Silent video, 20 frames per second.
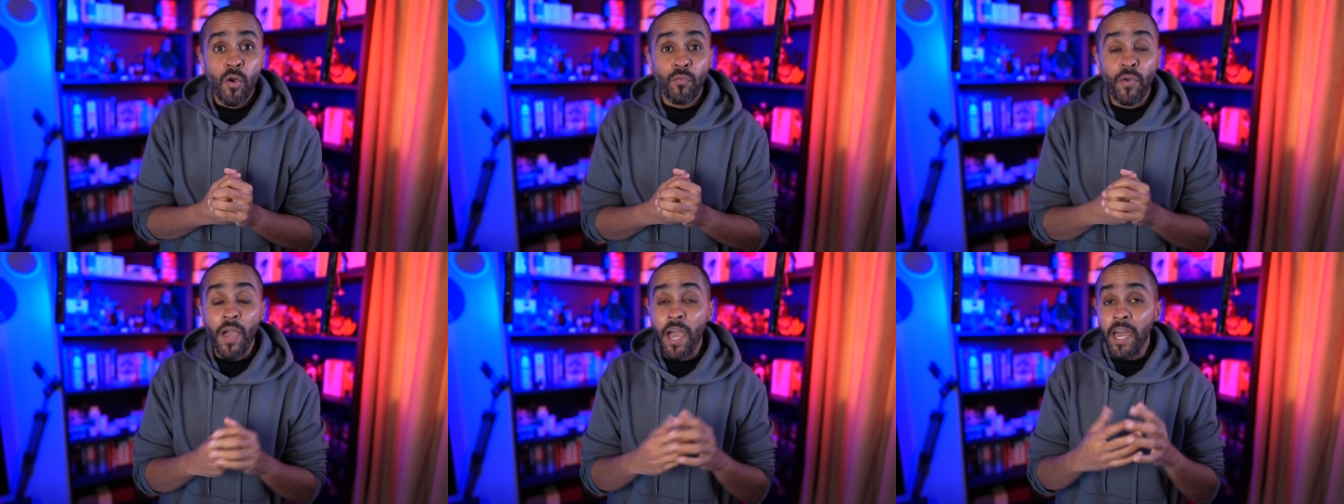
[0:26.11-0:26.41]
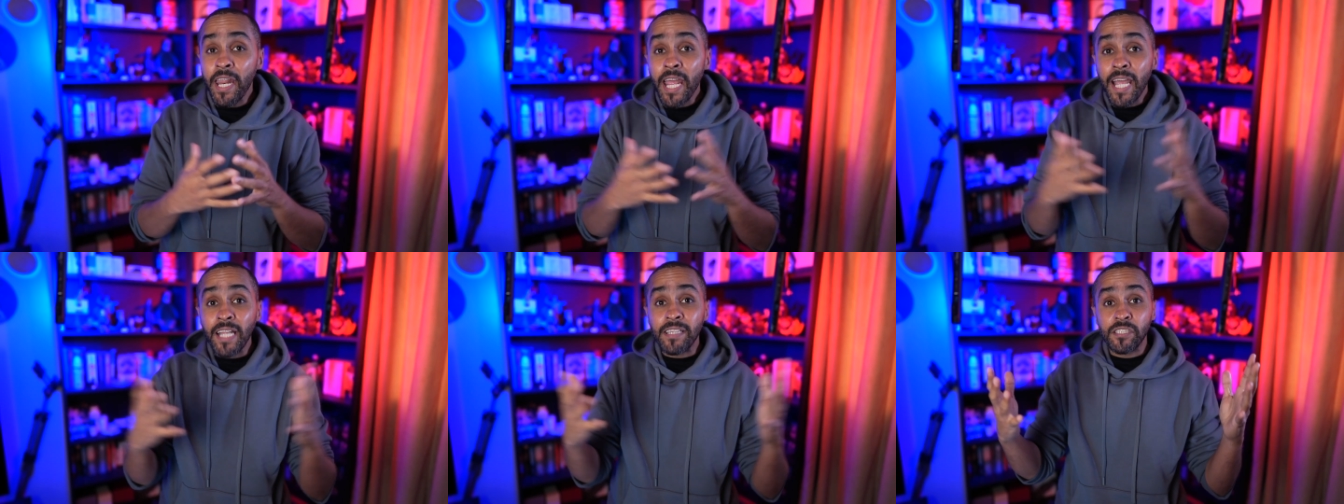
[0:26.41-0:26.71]

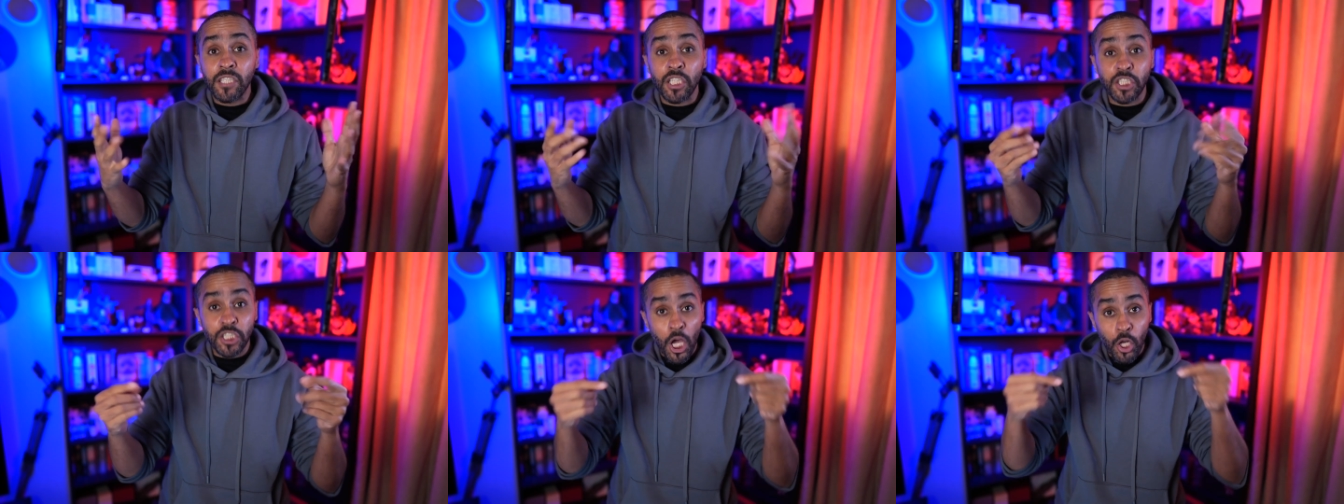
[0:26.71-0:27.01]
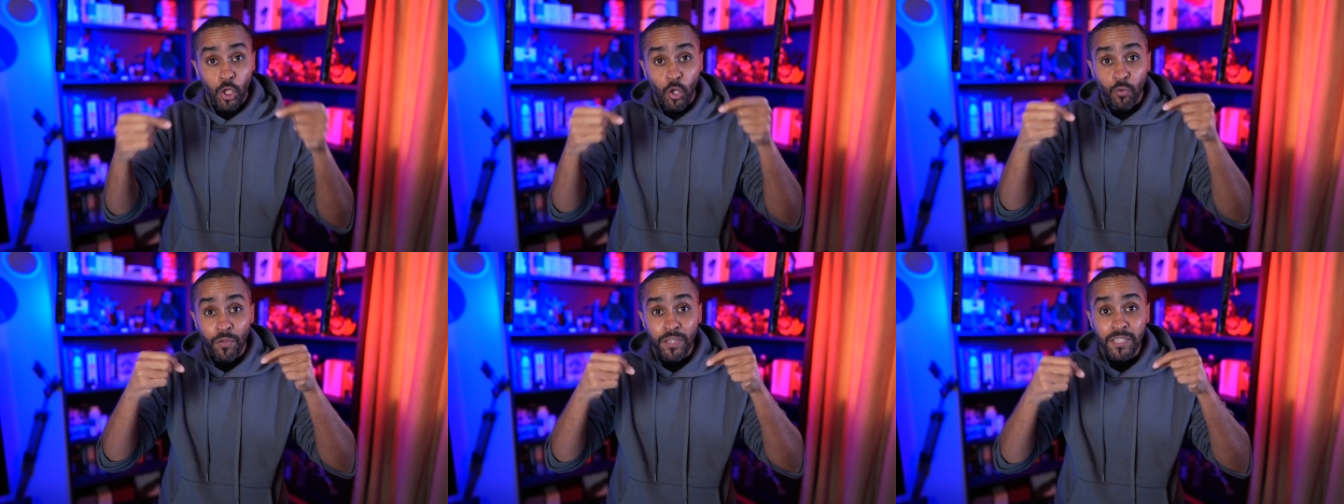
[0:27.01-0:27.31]
فياريت
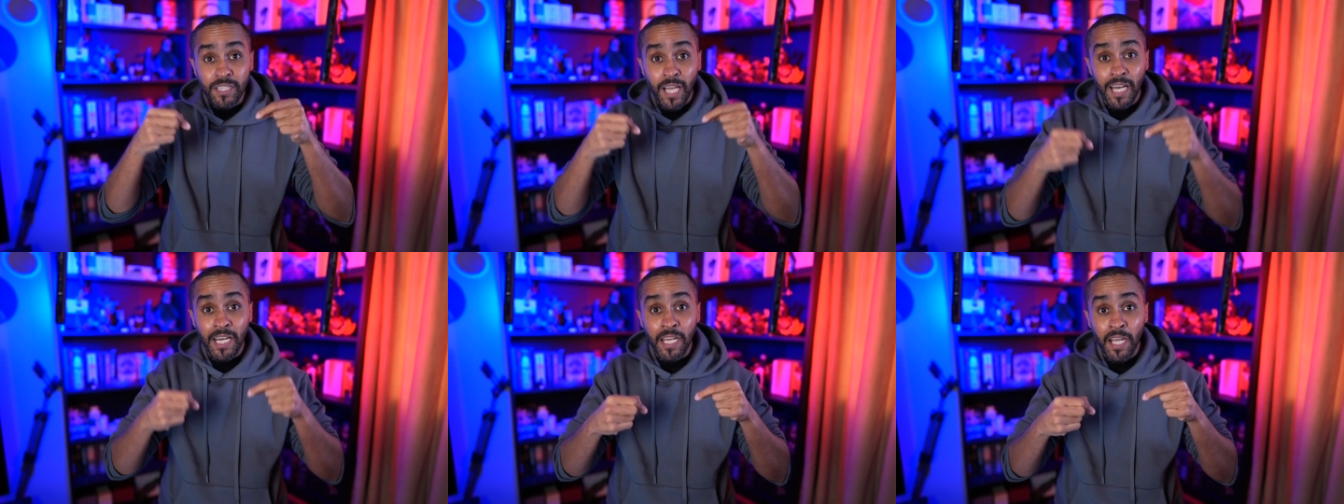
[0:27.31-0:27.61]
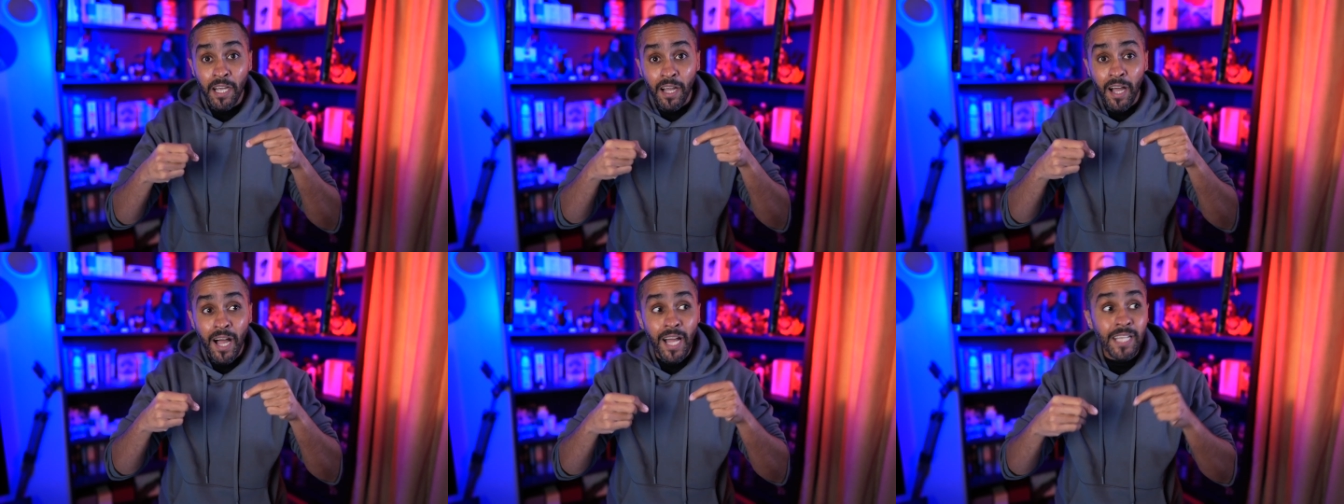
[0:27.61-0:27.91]
تشاركوا في
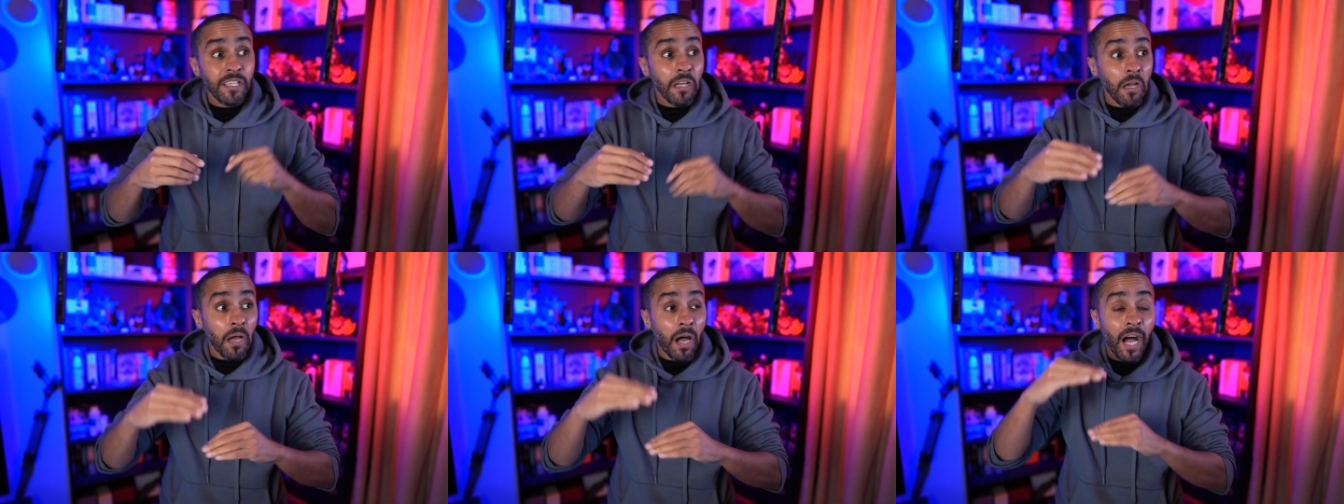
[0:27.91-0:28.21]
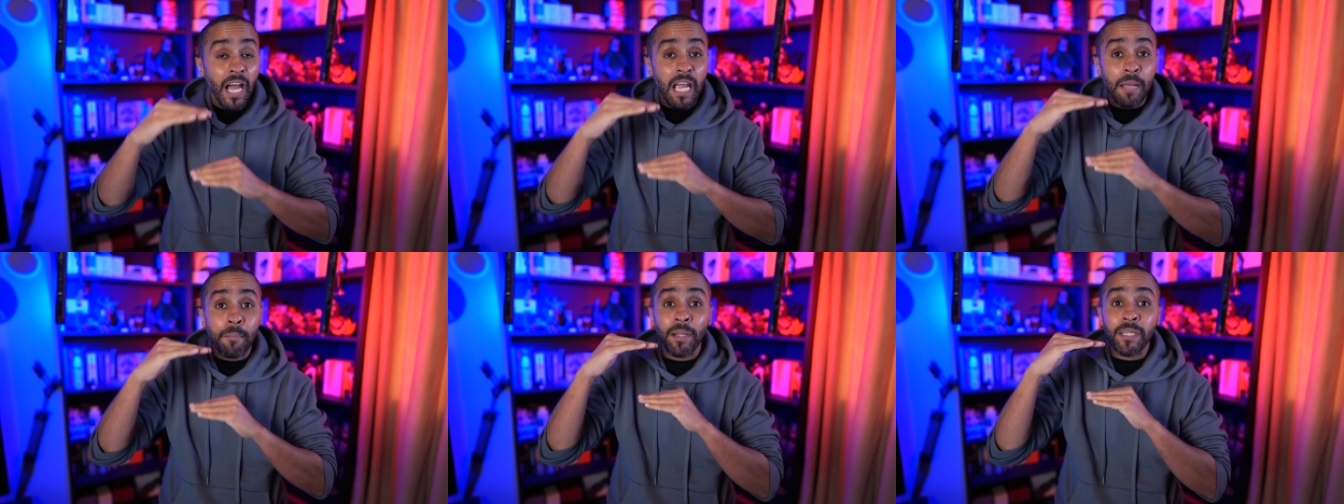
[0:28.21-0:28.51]
التعليقات
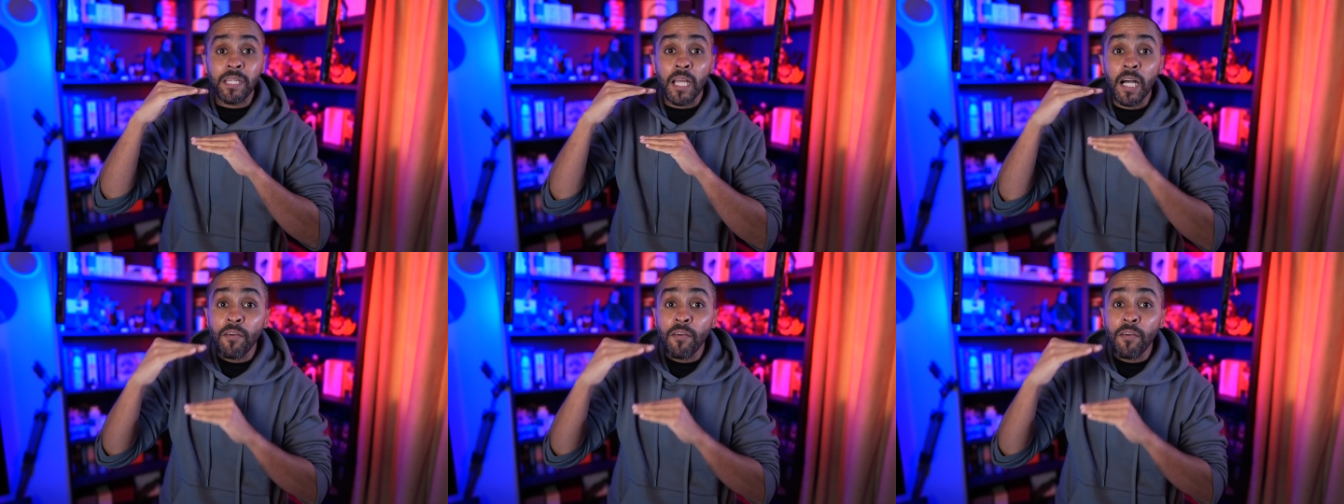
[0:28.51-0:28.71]
قائمة